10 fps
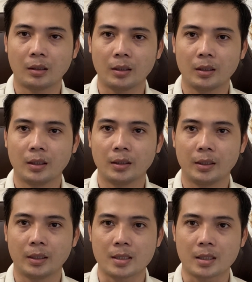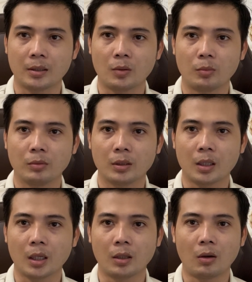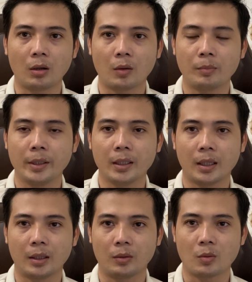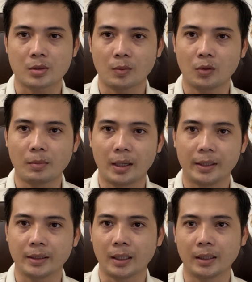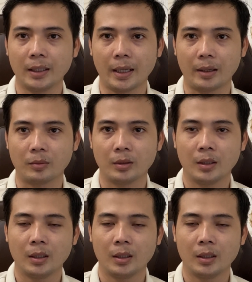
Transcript: đó cho nên thì sanh cũng rất là lo không biết là cuộc sống của bà hiện tại thế nào